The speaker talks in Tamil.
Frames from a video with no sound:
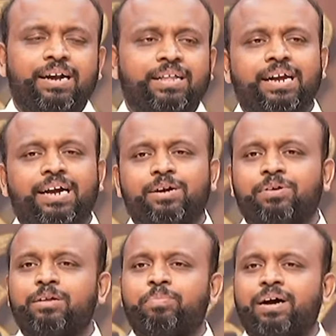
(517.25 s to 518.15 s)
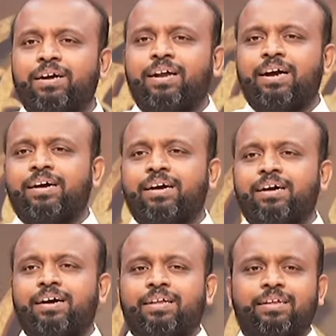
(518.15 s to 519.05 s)
அடுத்த நாள் வந்து பார்க்குறாங்க
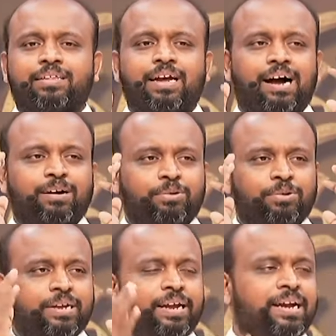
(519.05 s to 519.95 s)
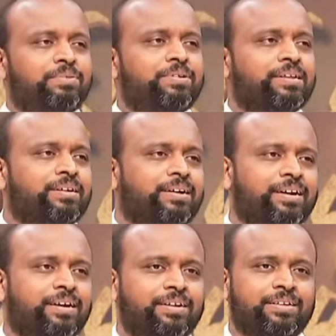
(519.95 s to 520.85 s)
அந்த தாகோன் கீழே விழுந்து
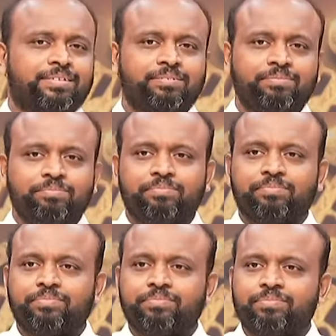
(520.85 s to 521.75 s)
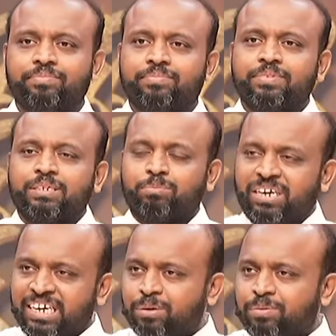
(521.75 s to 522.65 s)
கிடக்குது
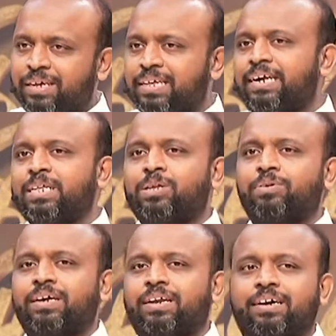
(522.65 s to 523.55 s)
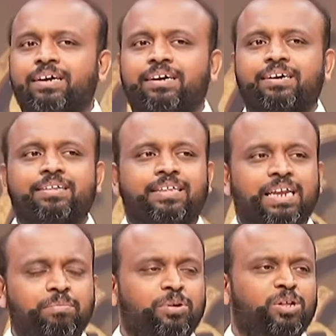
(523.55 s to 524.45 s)
மீண்டும் அதை எடுத்து வைக்கிறாங்க
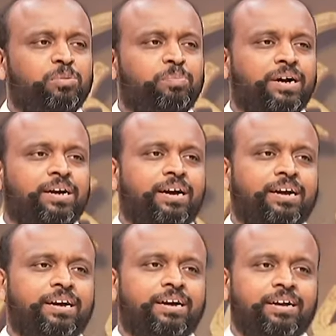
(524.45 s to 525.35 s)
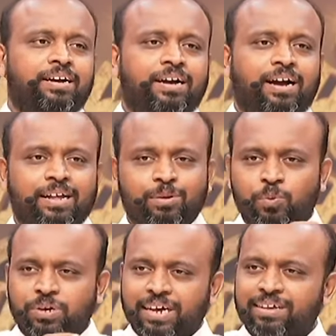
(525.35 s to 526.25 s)
திரும்பி வந்து பார்க்குறாங்க அது
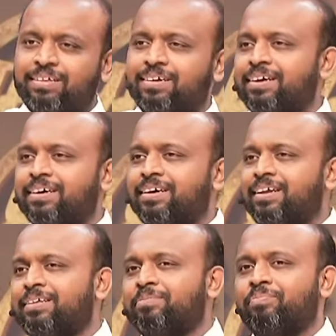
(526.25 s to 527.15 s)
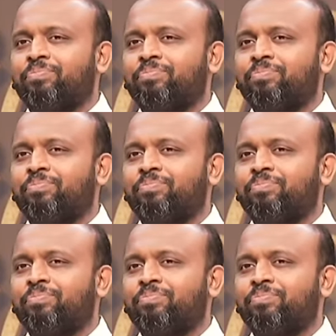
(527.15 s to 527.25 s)
உடைந்து கிடக்கிறது